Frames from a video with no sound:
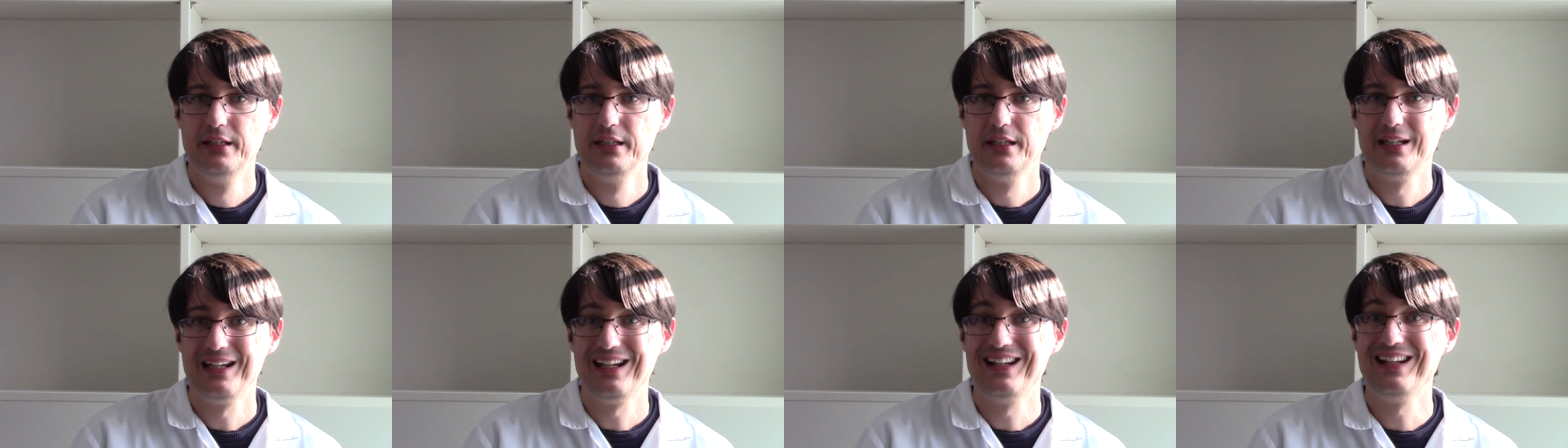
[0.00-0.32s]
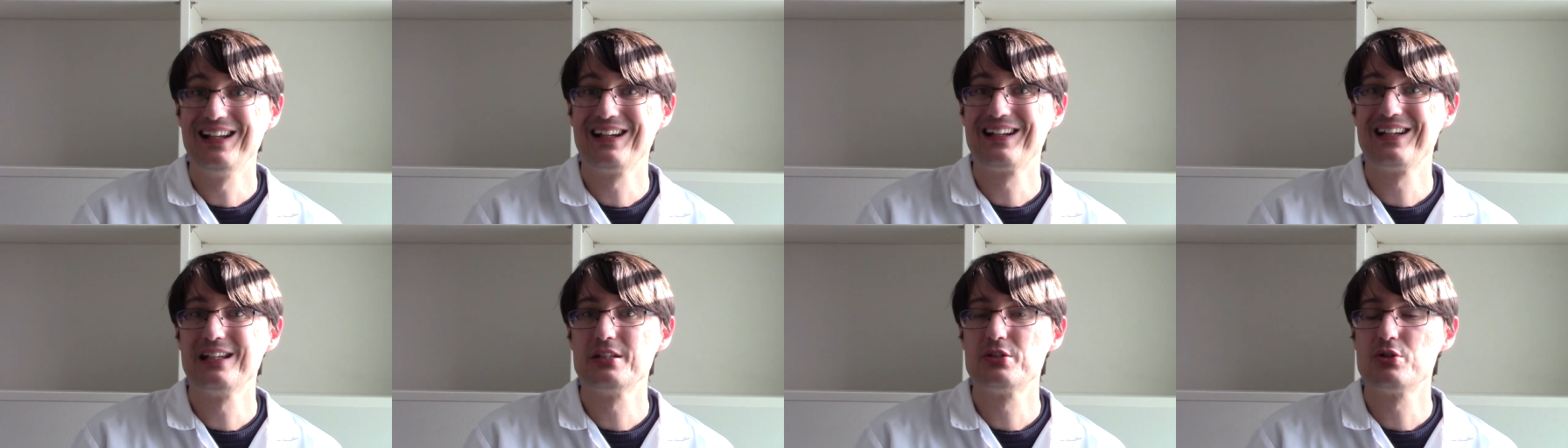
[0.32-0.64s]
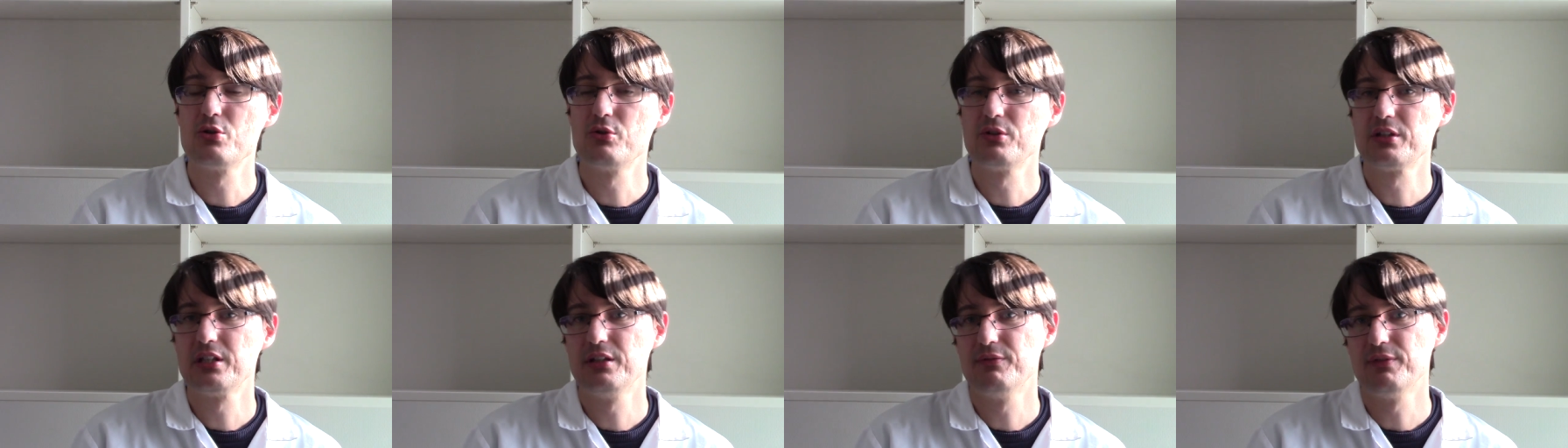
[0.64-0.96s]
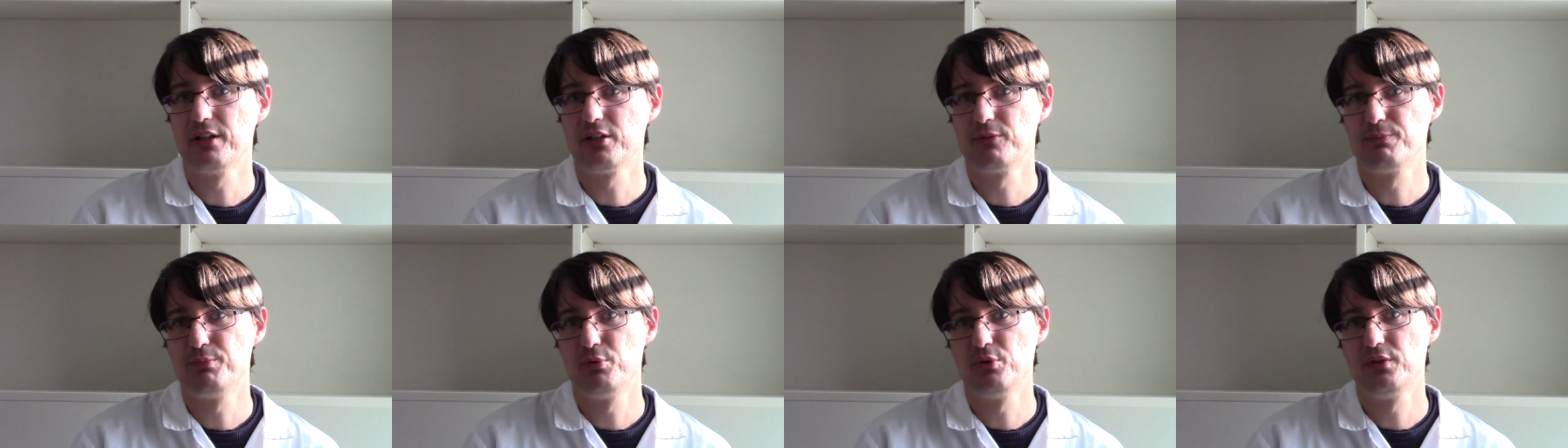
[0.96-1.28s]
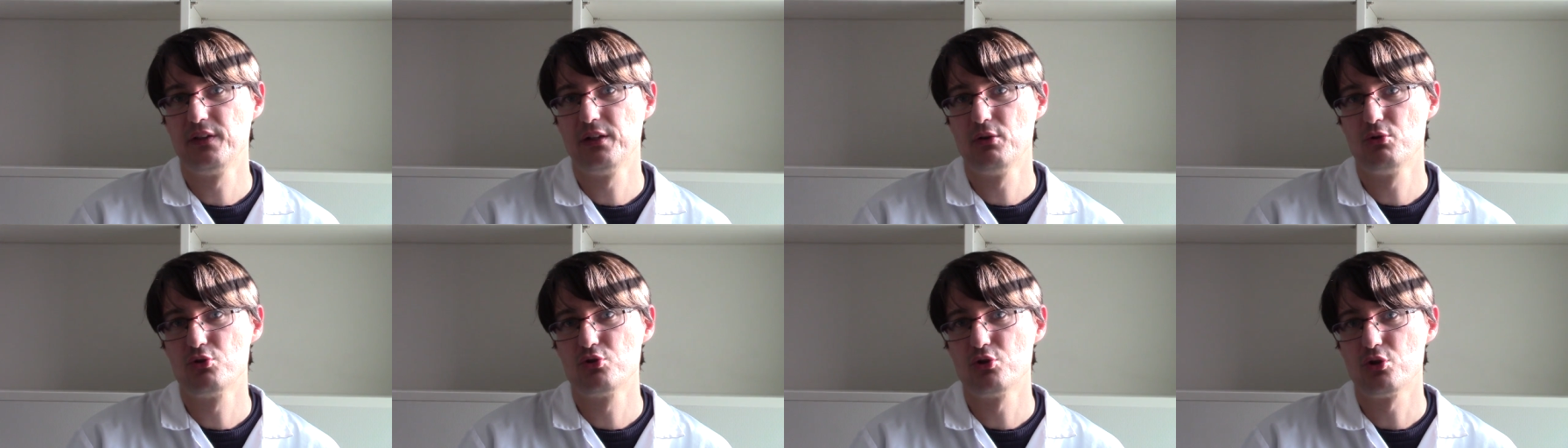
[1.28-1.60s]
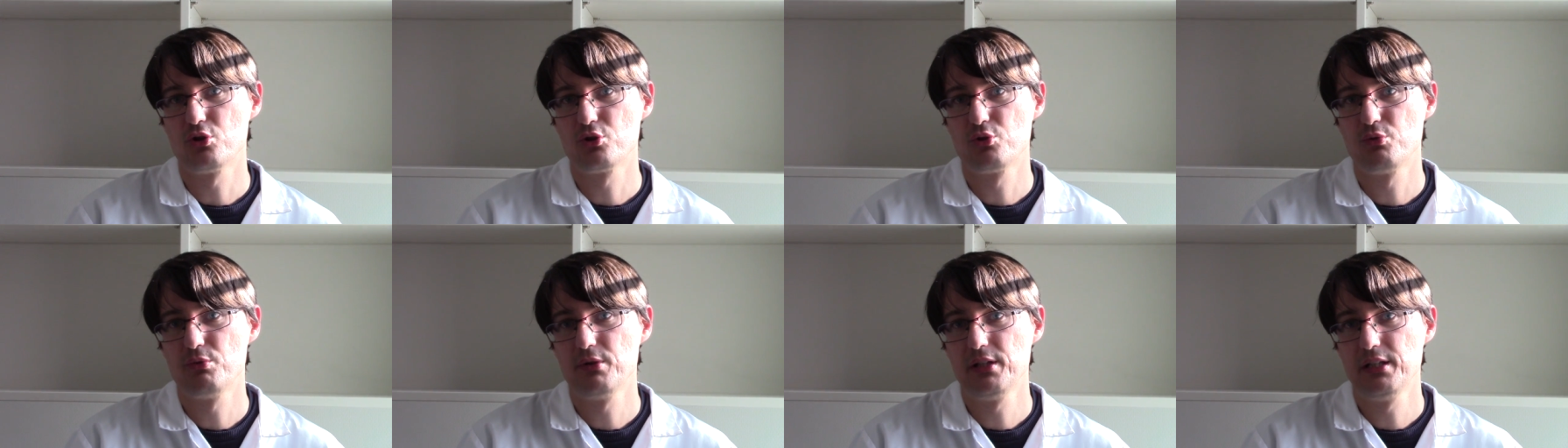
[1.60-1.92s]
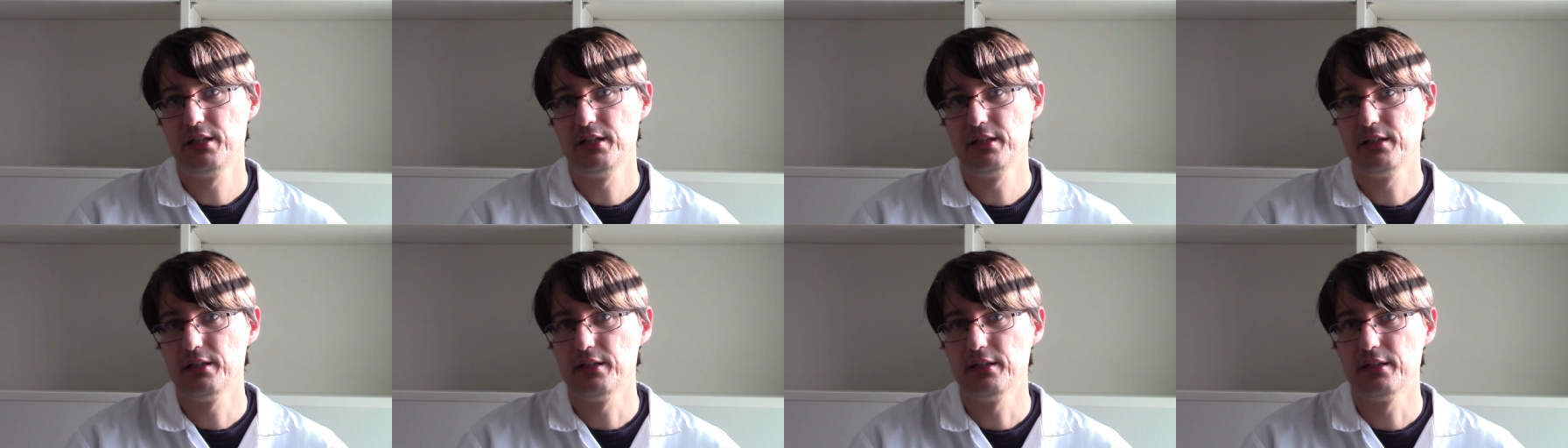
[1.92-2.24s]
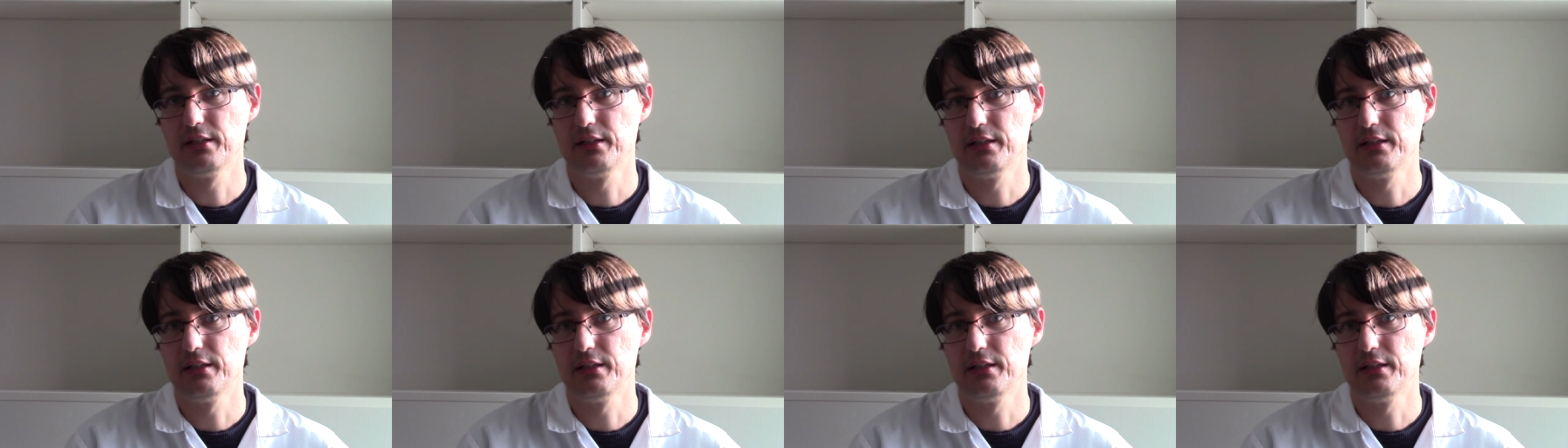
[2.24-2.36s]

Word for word: Et la question qui va se poser aujourd'hui,